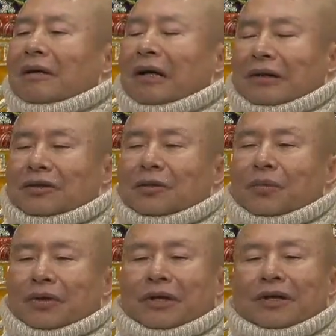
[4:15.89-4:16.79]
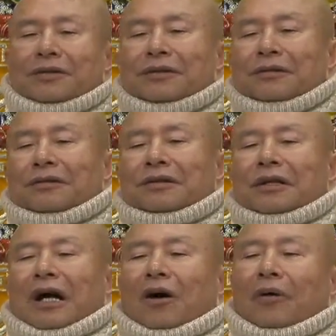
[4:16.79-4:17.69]
啊，去 vacation，去
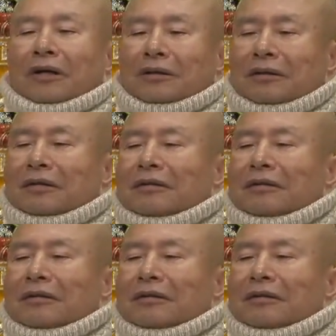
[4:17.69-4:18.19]
Hawaii，